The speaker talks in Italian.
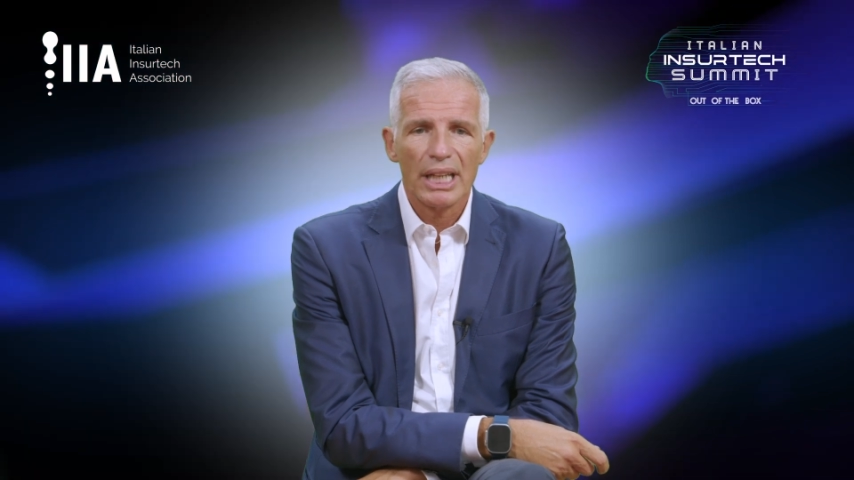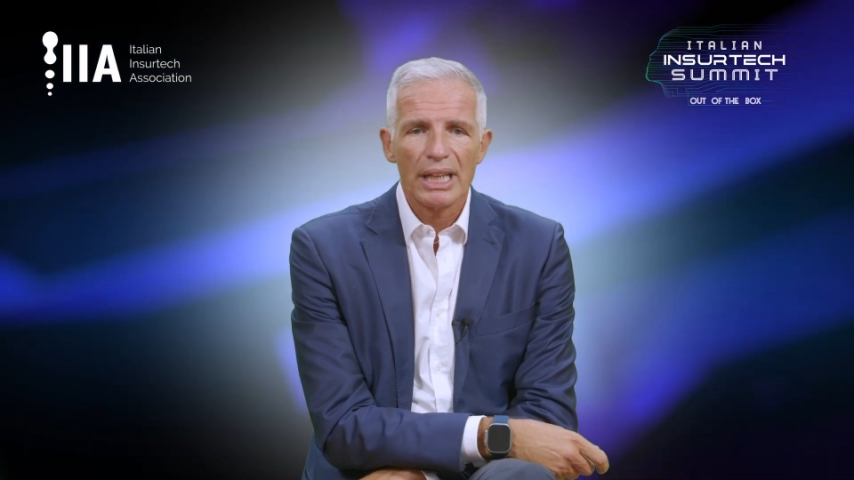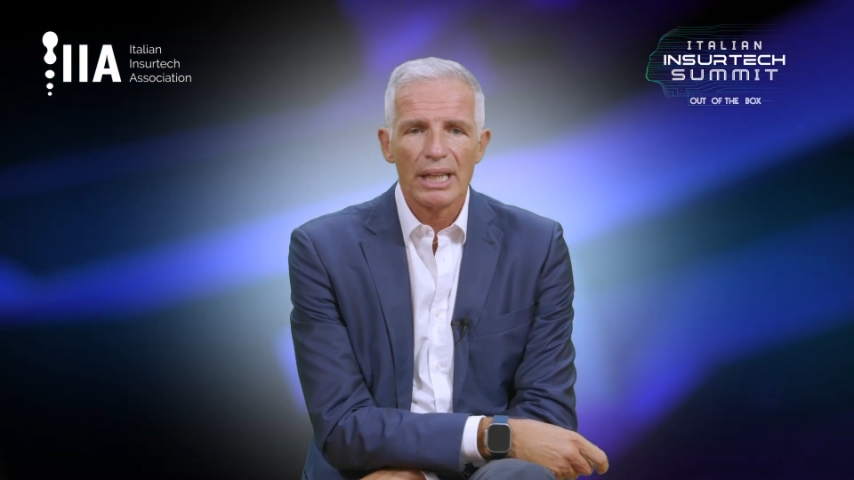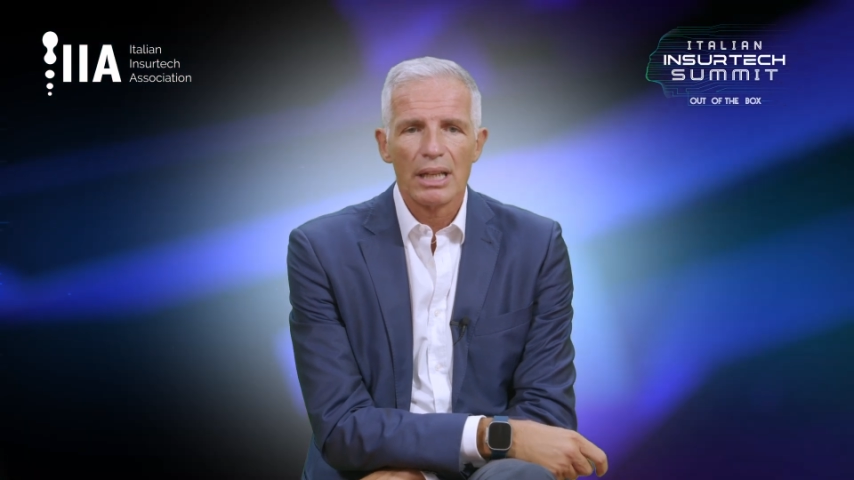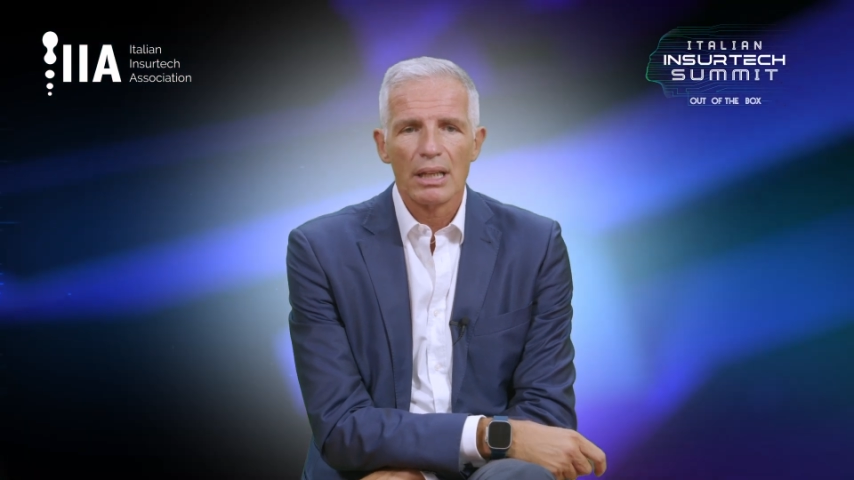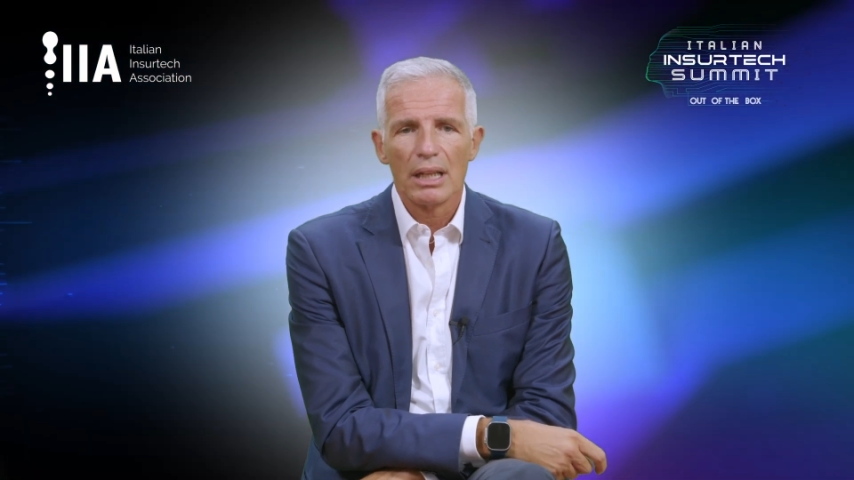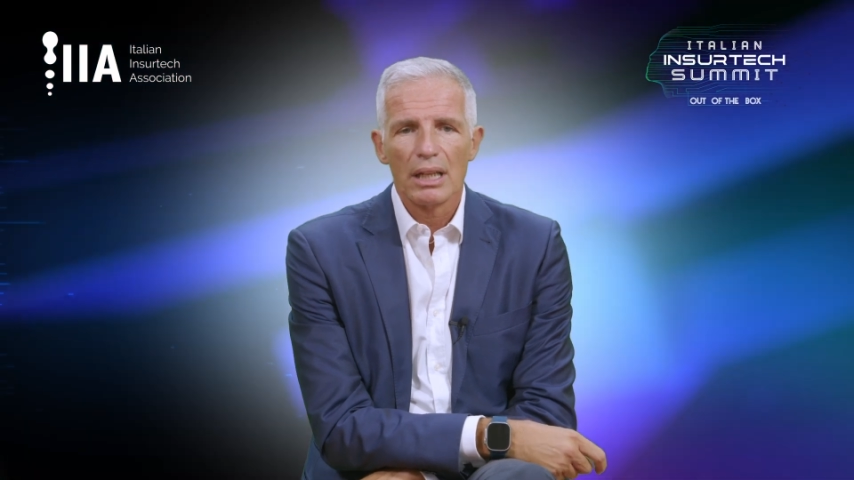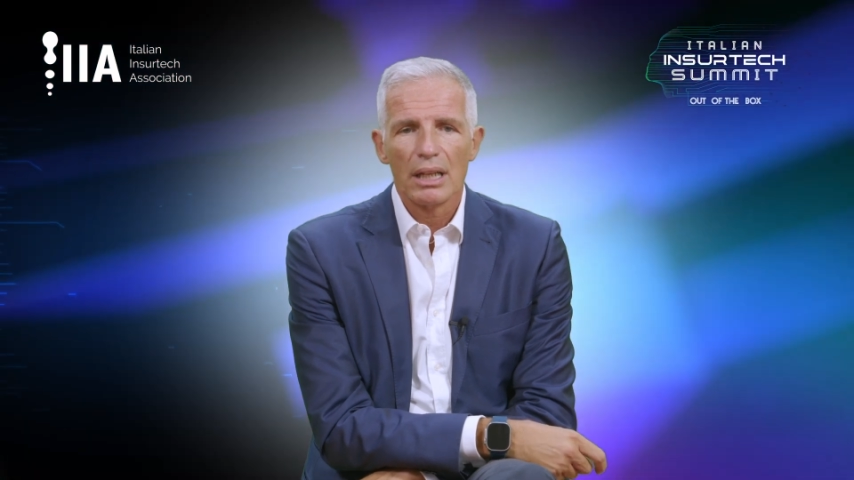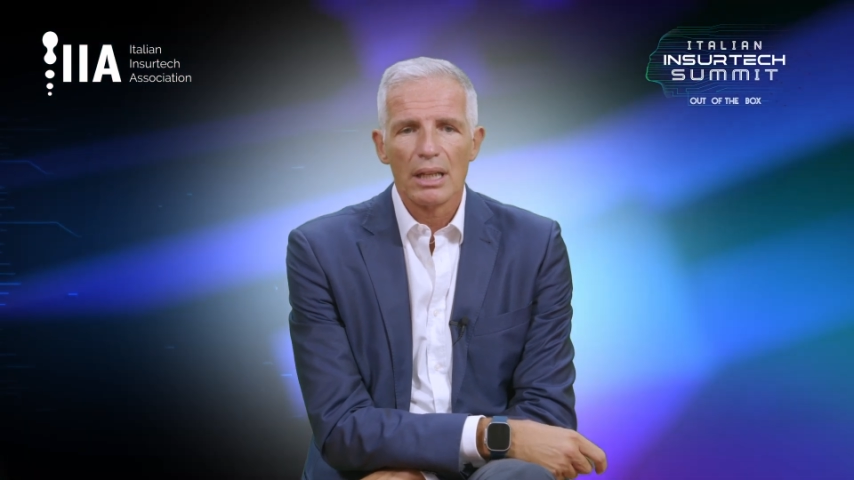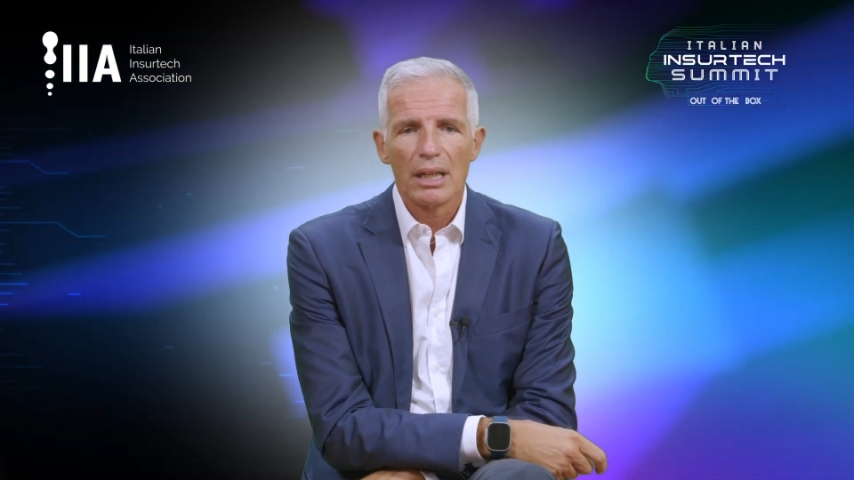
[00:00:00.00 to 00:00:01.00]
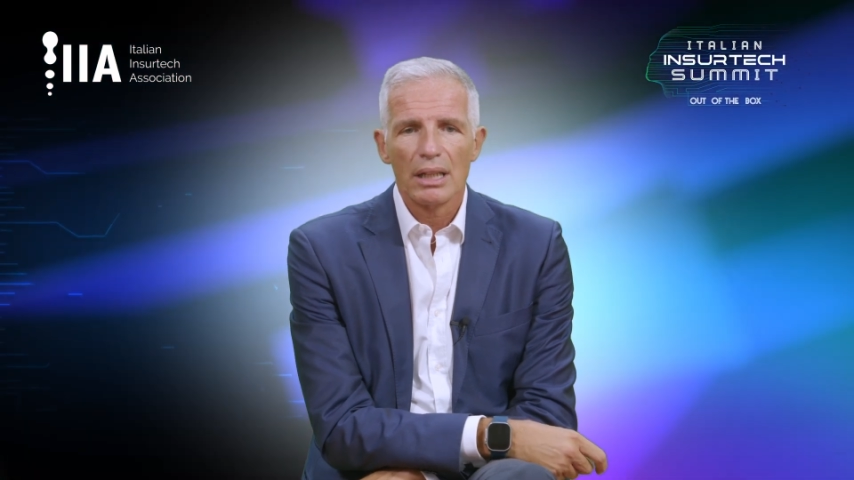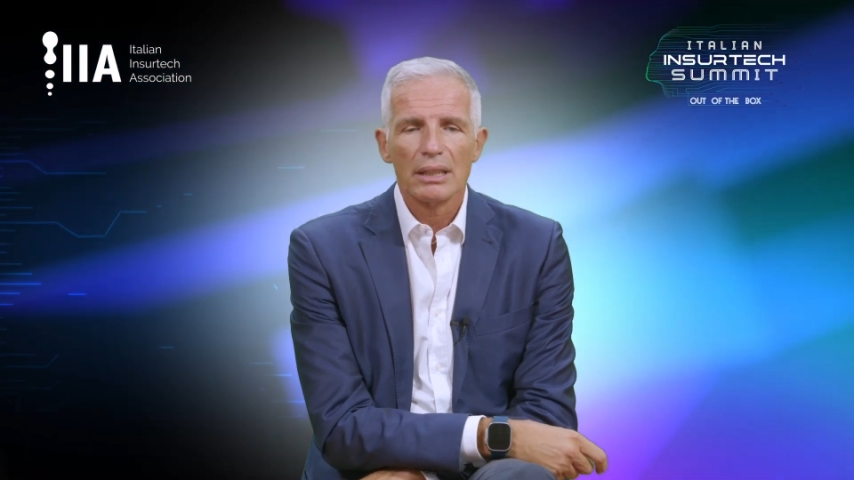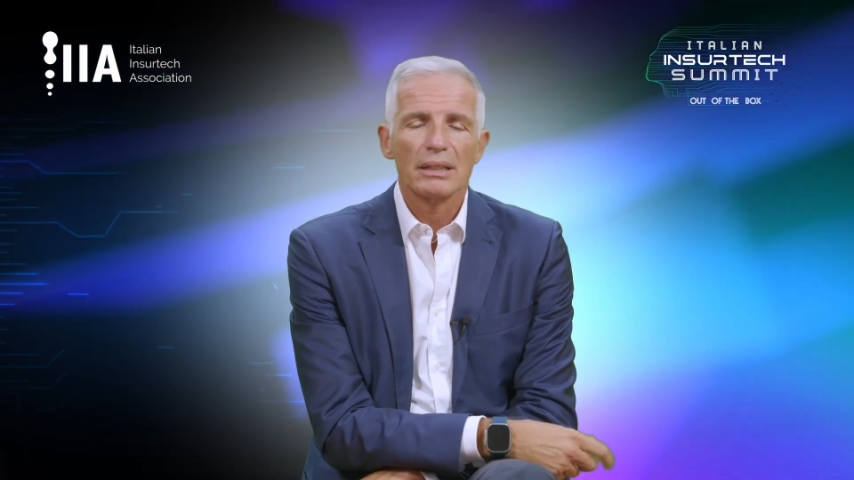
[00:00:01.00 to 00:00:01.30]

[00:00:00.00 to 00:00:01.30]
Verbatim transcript: e eh,